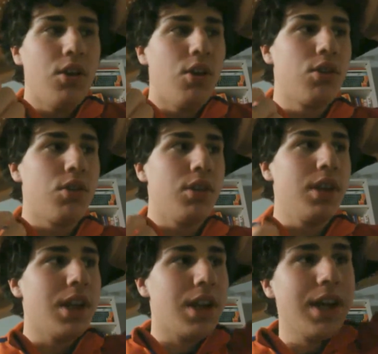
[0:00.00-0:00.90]
o con
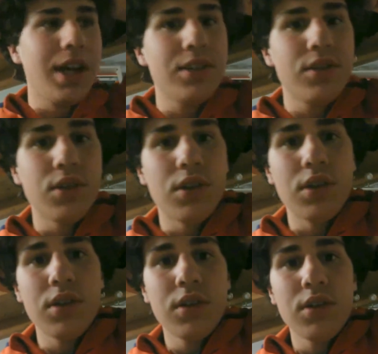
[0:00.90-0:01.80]
il ragazzo
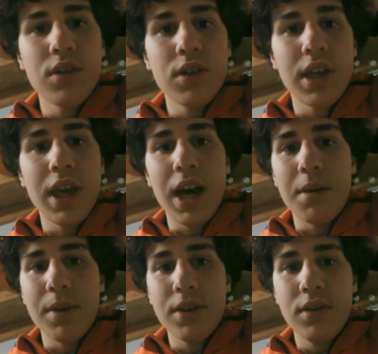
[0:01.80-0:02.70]
che
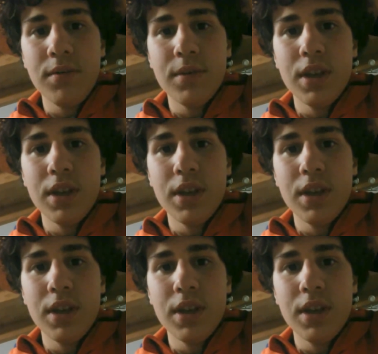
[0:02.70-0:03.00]
amano,